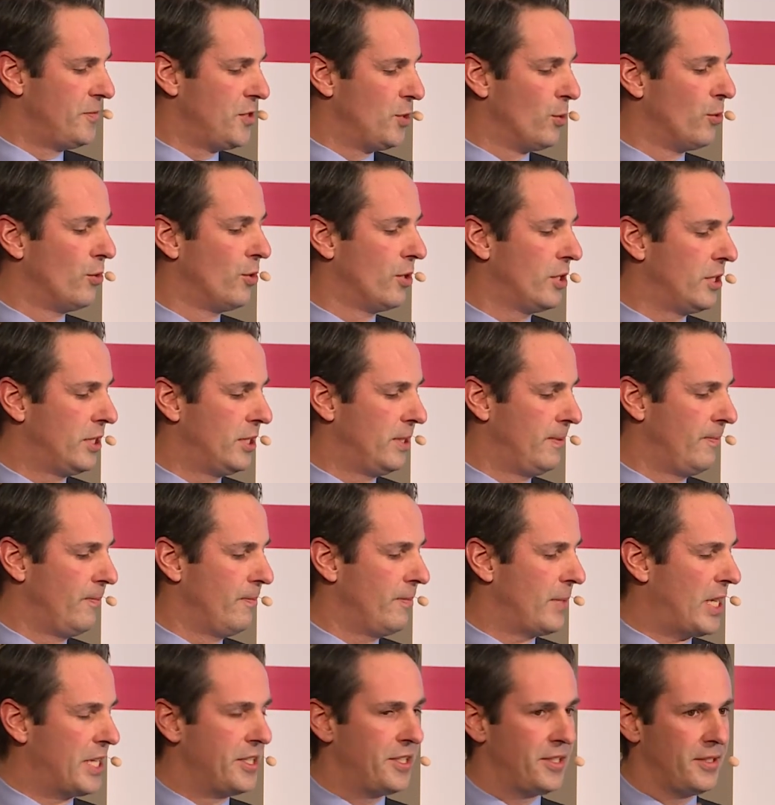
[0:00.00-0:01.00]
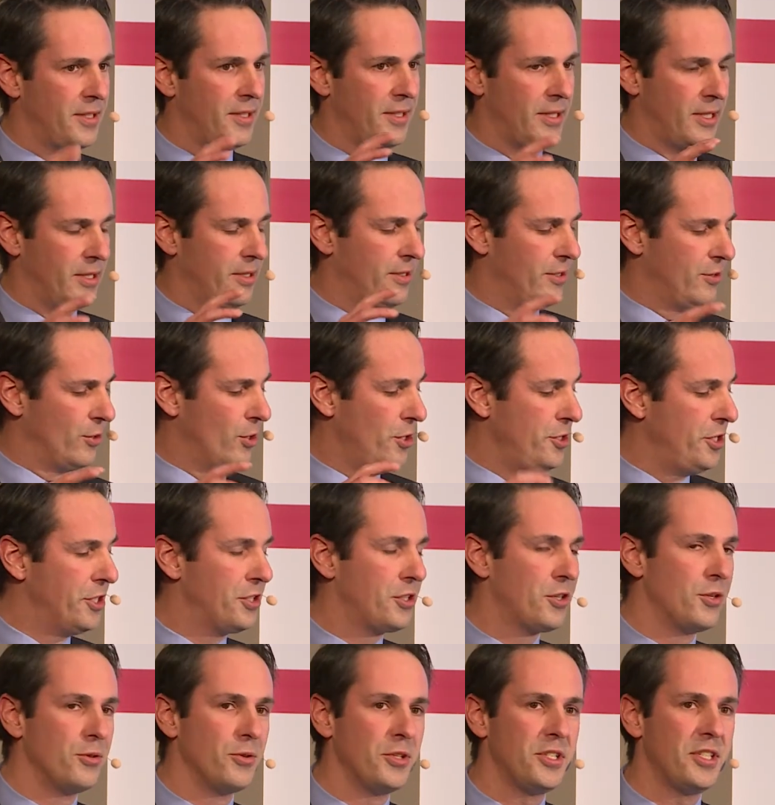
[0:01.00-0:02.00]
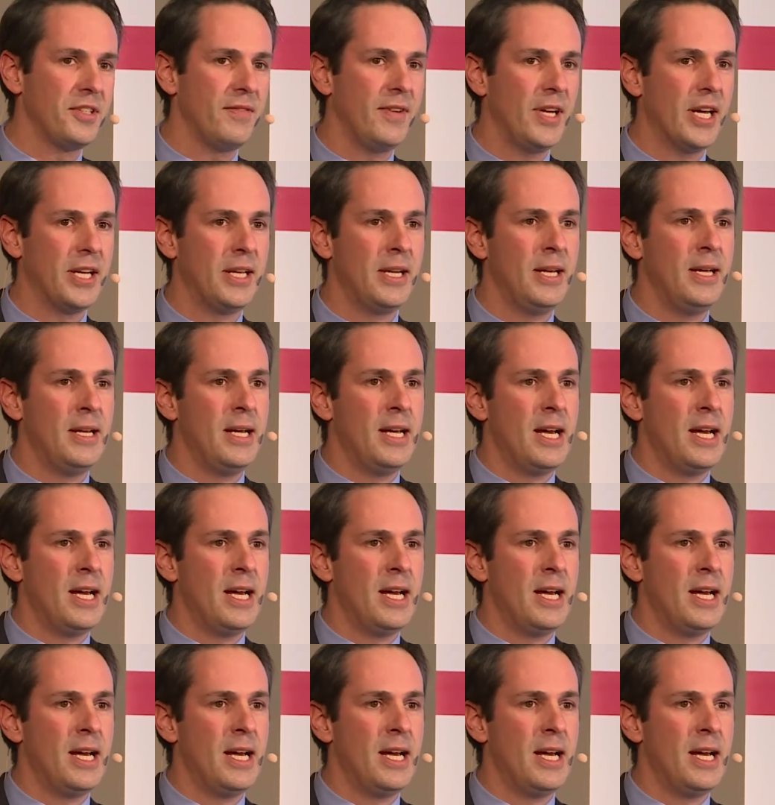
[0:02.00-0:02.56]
so ähm, als äh, solches genutzt werden,